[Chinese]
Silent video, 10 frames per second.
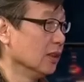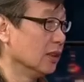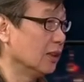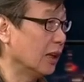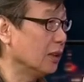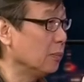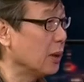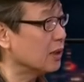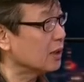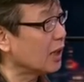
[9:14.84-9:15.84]
男的
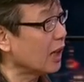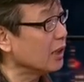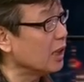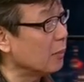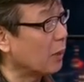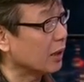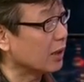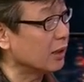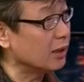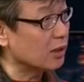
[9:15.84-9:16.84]
没这个概念吧？
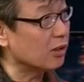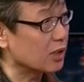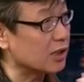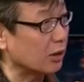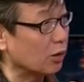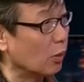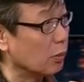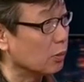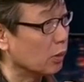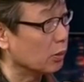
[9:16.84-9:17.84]
男的要是想到
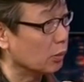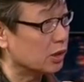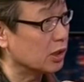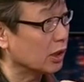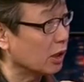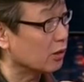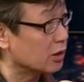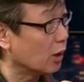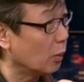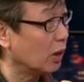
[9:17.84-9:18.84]
我，我，我今年要
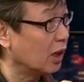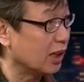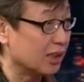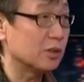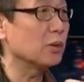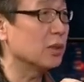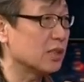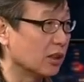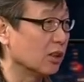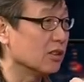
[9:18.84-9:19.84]
结婚了，你就会
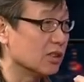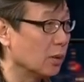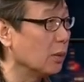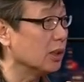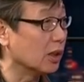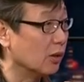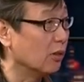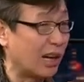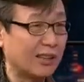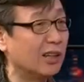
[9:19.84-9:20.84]
想到你结婚以后
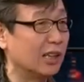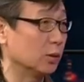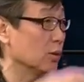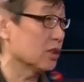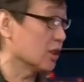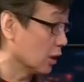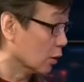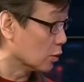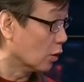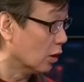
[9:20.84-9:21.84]
还有很多事情要
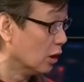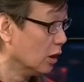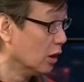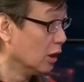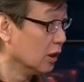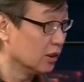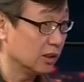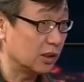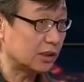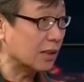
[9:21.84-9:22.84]
做，
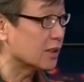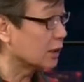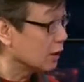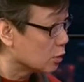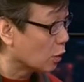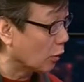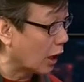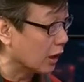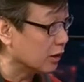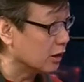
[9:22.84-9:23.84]
你的担子更重
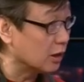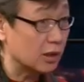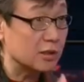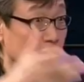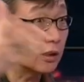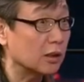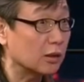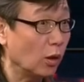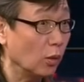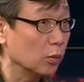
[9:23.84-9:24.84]
了，你的人生的
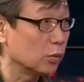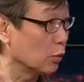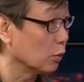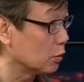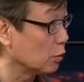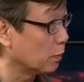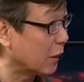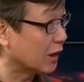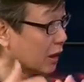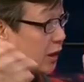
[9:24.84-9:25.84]
道路就就
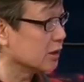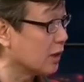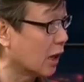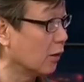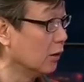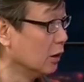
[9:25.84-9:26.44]
变得更加，